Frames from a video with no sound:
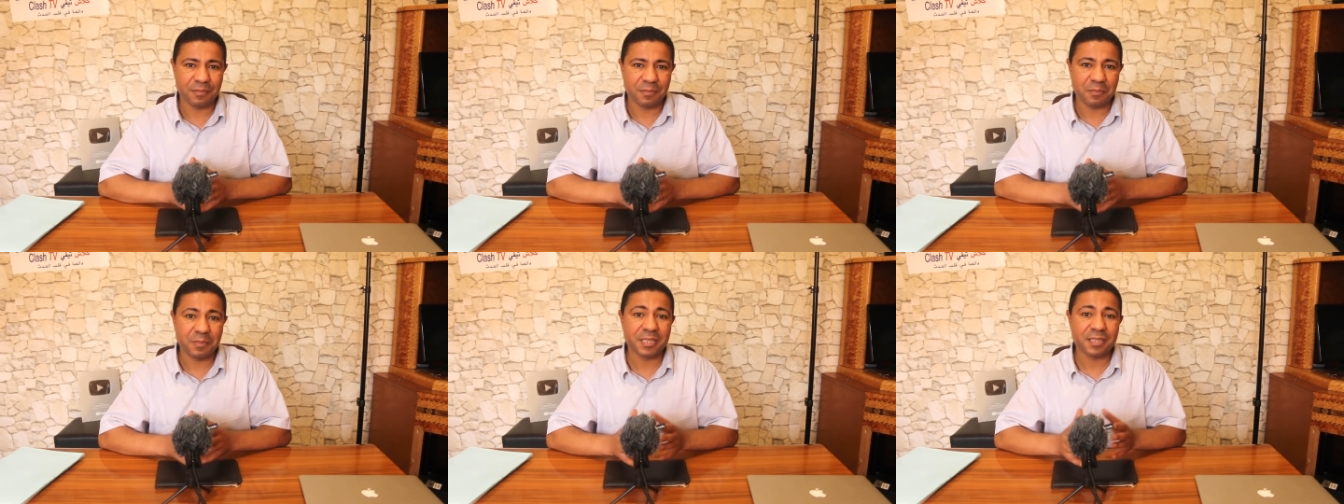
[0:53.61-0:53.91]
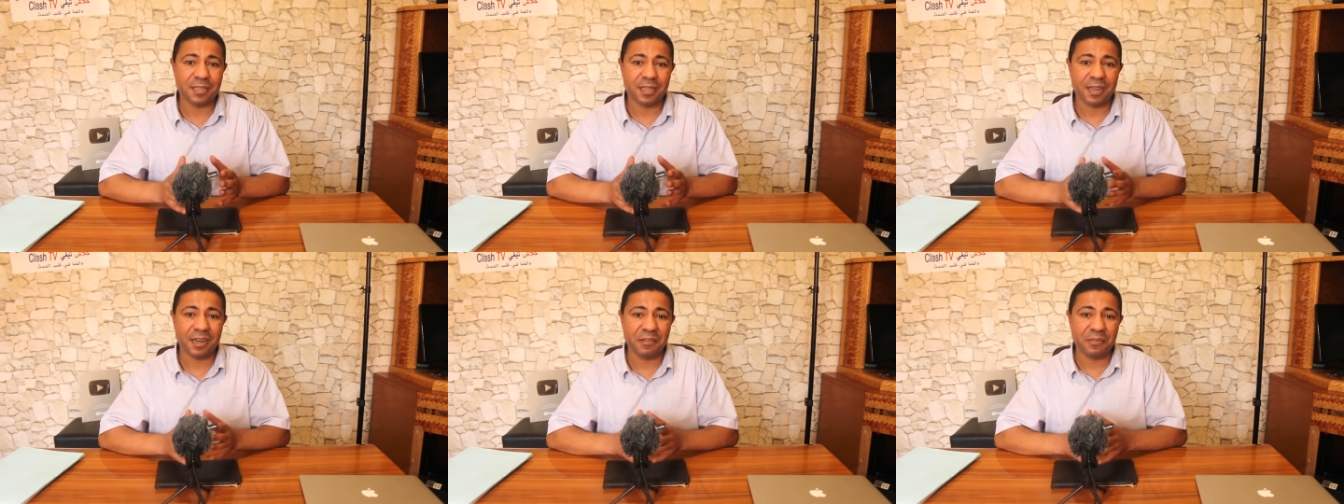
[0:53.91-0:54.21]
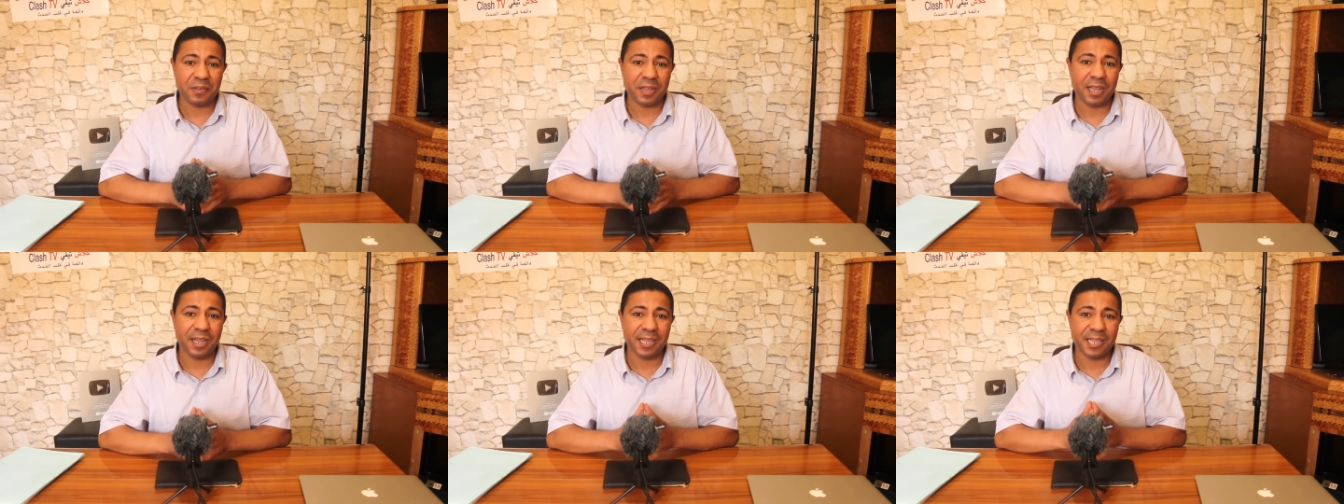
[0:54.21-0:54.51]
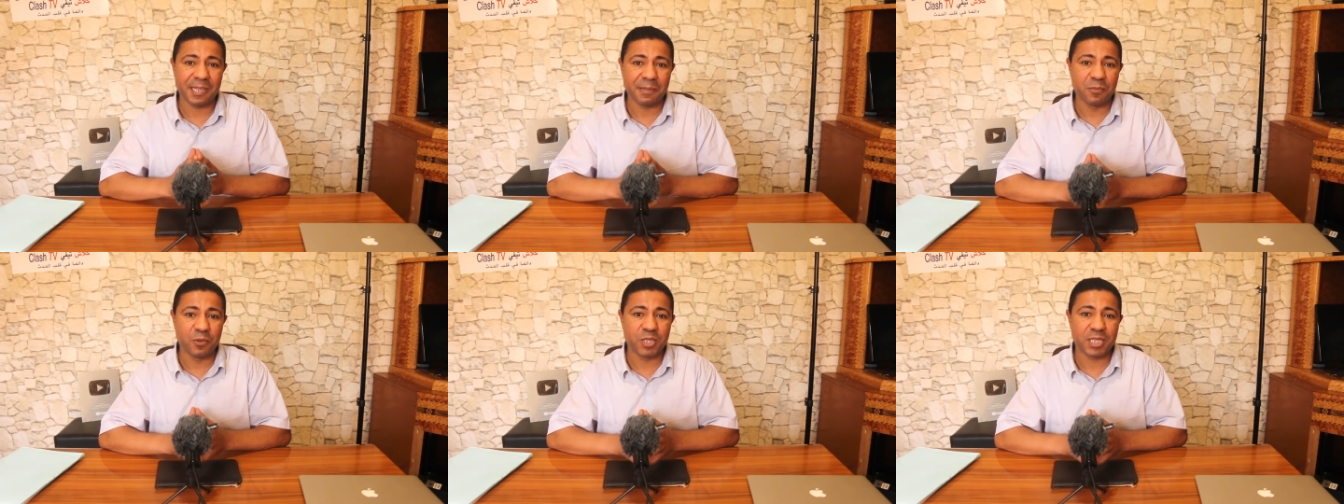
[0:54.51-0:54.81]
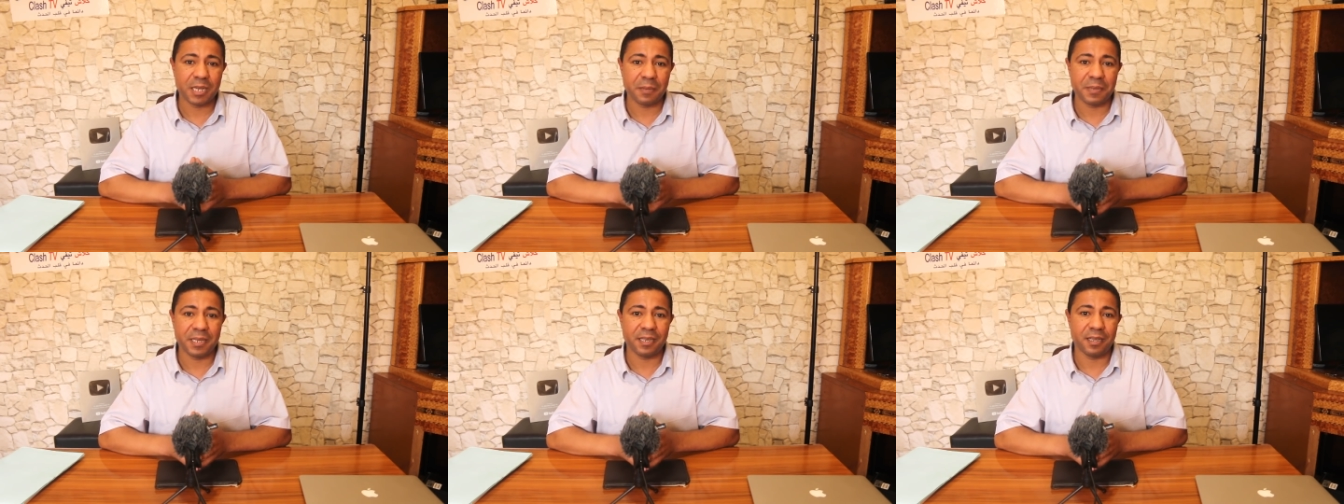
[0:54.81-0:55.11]
من طرف أحد
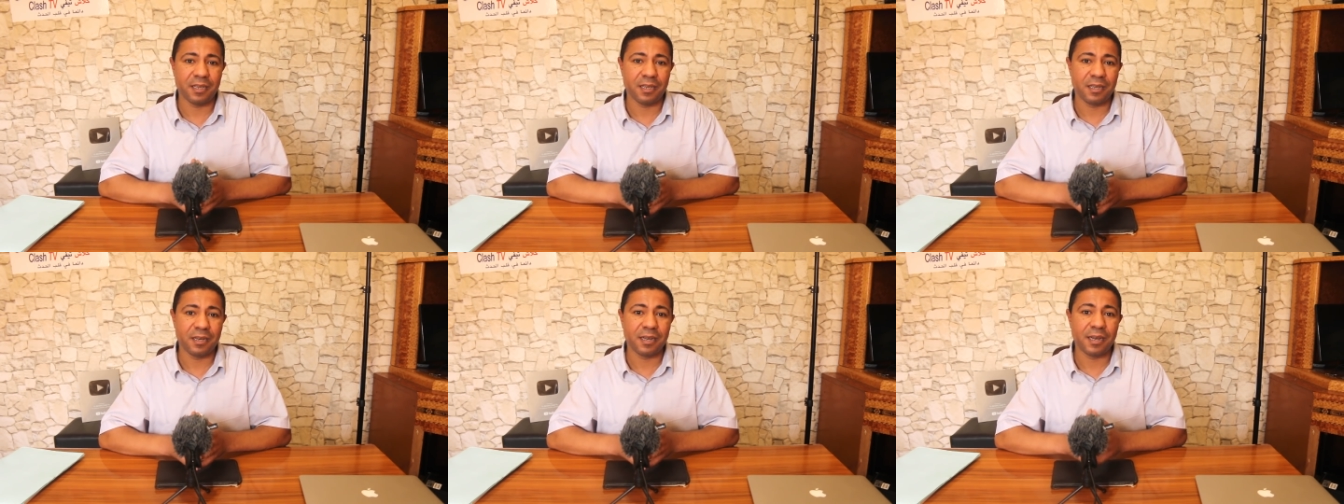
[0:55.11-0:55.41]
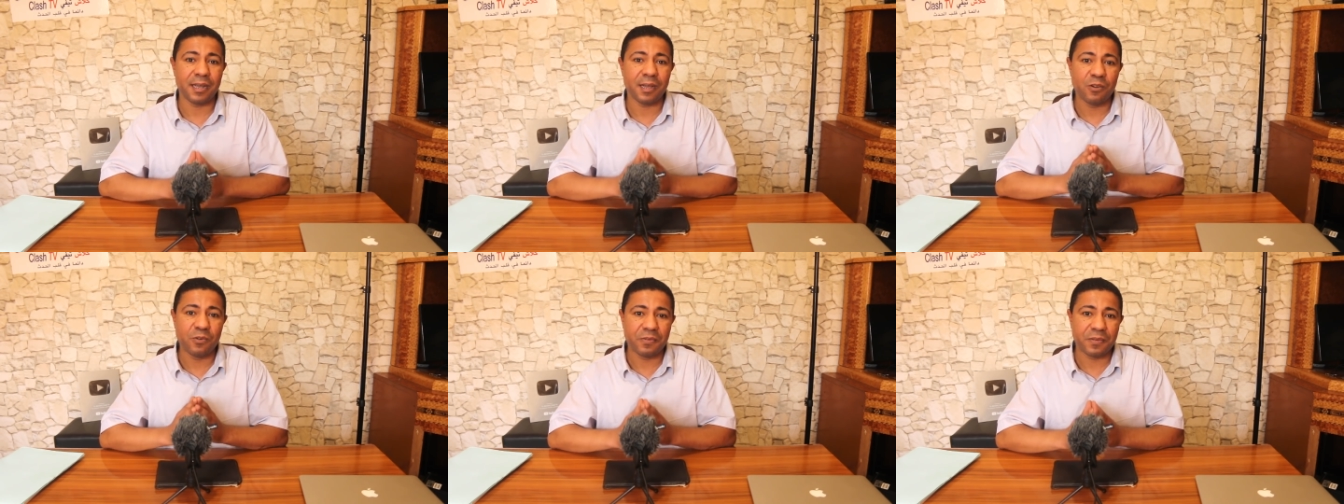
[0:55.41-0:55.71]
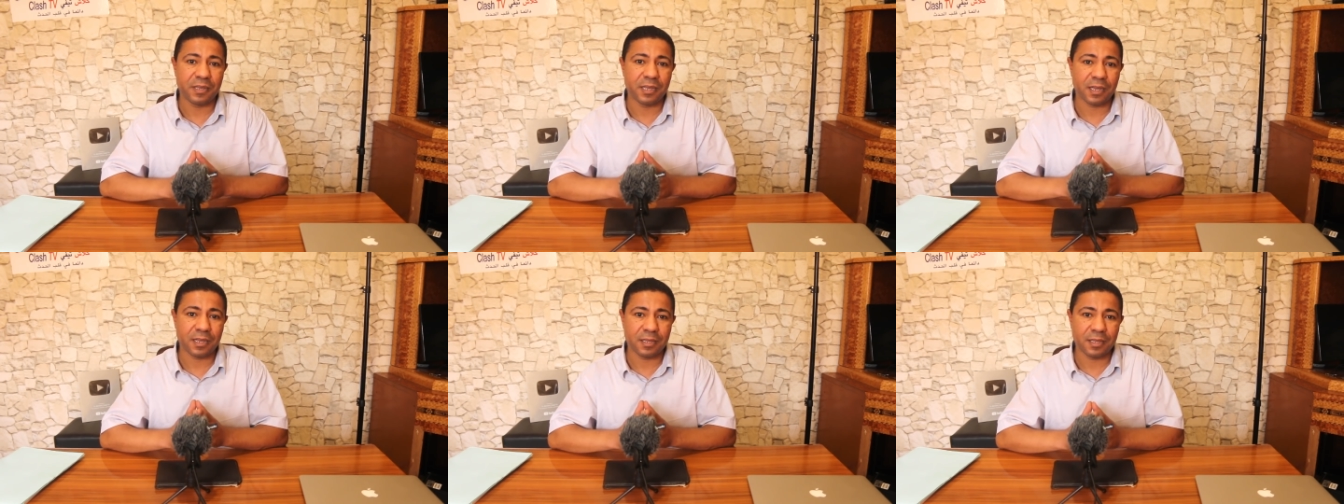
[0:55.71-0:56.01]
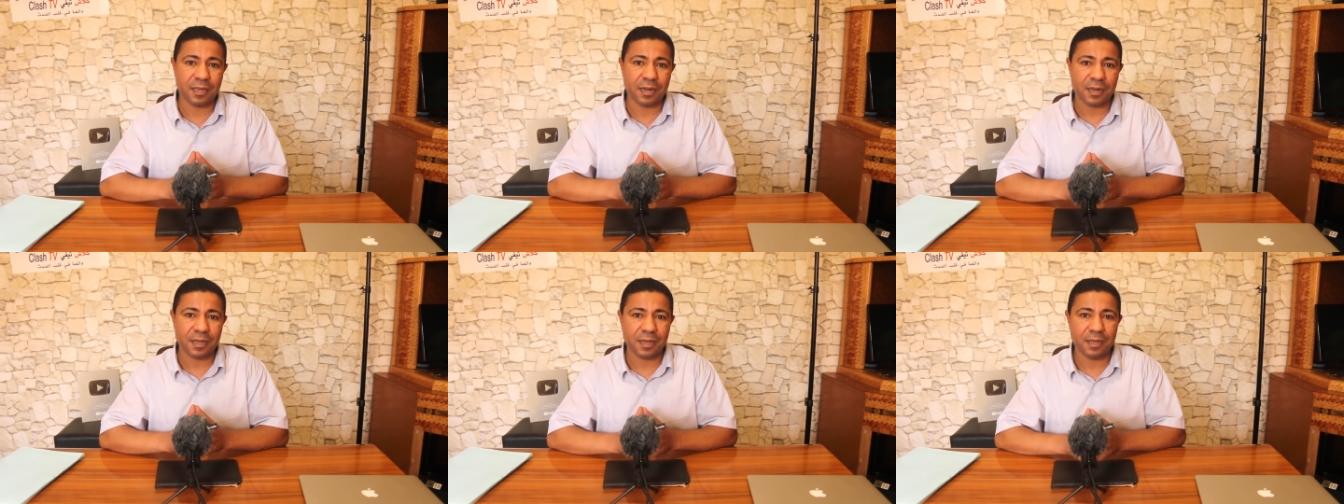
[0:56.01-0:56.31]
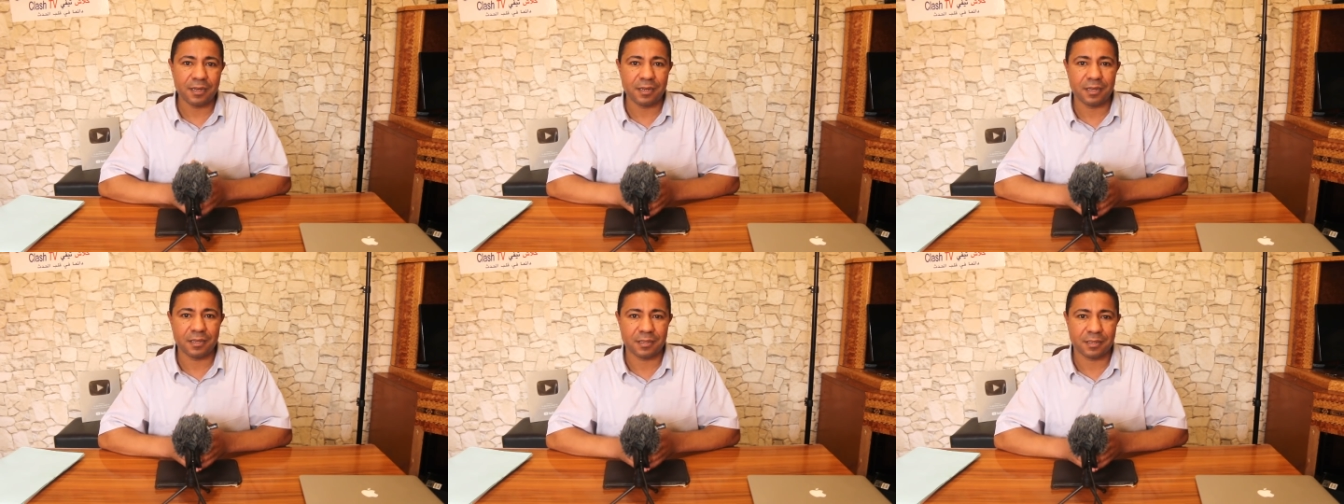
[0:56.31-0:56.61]
المتابعين الأوفياء ديال
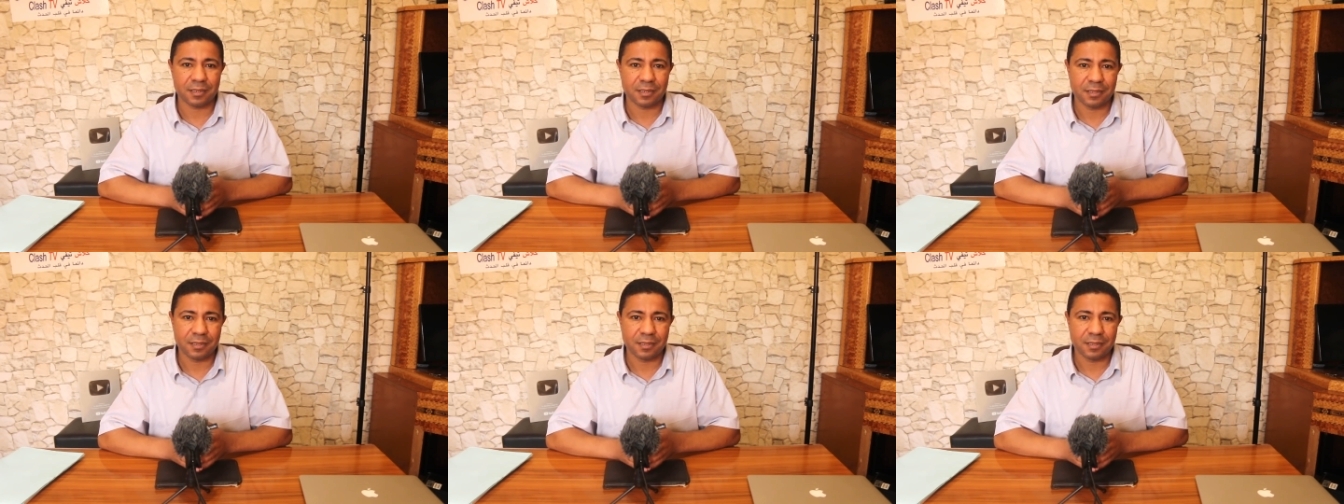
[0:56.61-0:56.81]
القناة